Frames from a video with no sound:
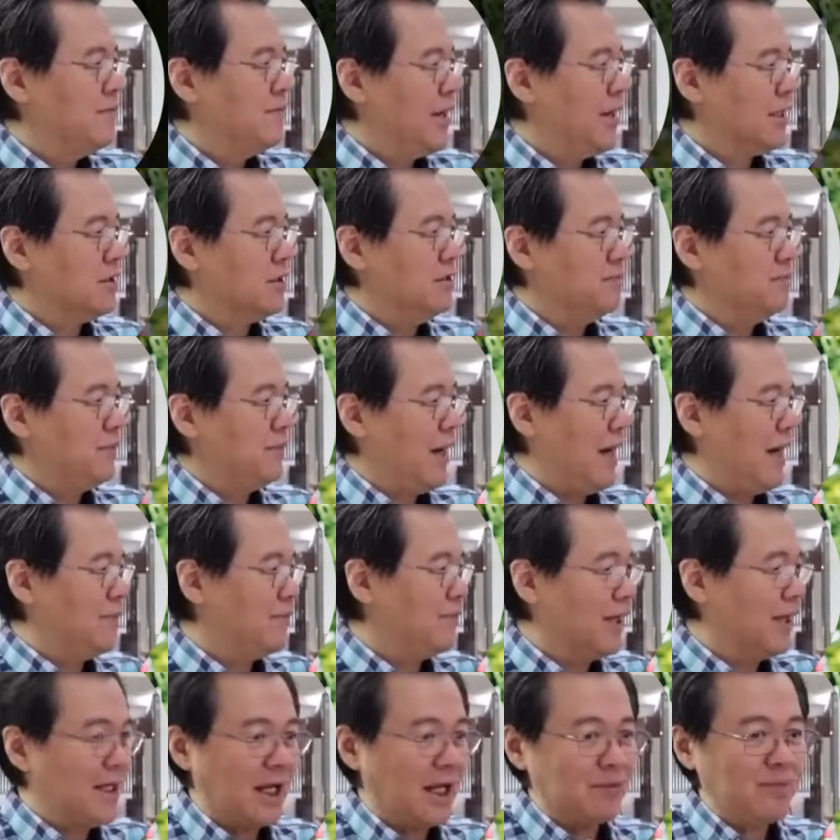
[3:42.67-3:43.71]
Meron
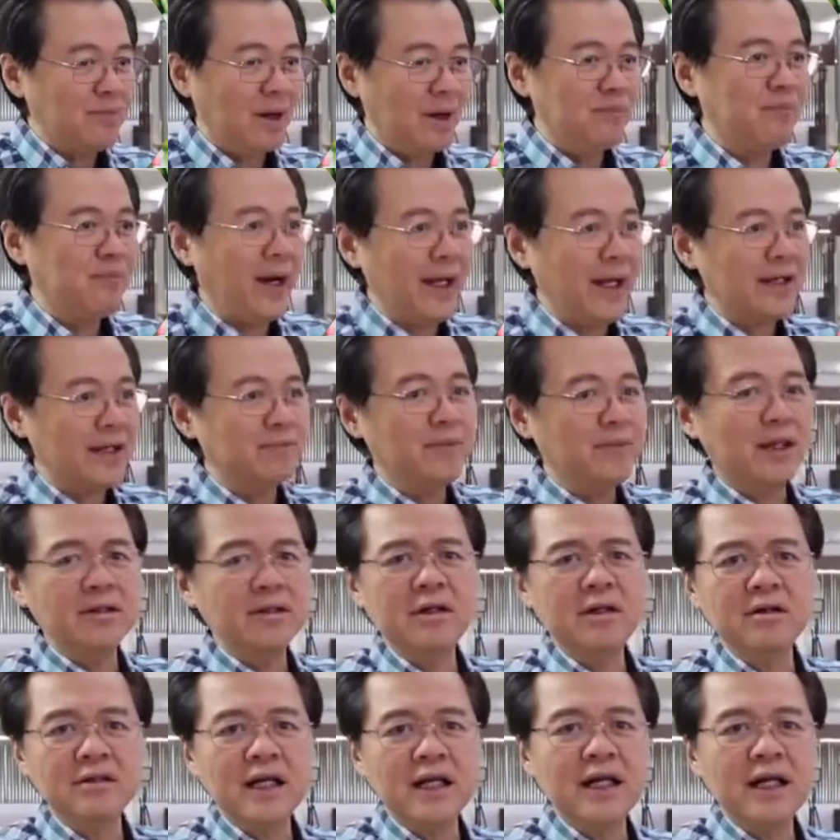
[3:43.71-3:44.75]
habang nagbabike,
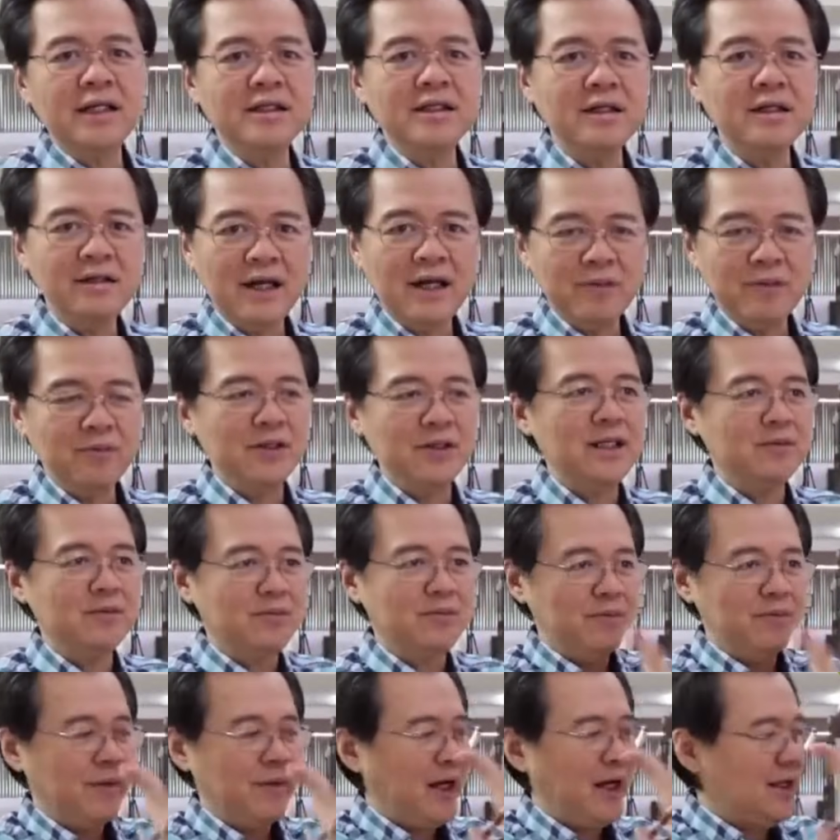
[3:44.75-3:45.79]
meron ako nakita yung habang
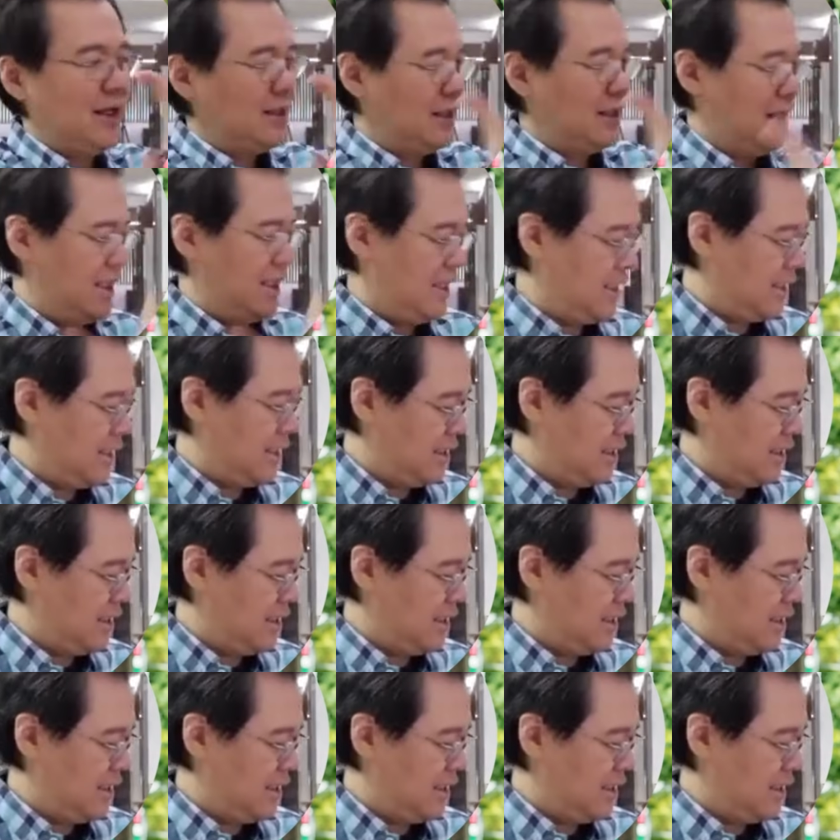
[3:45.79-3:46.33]
nagbabike na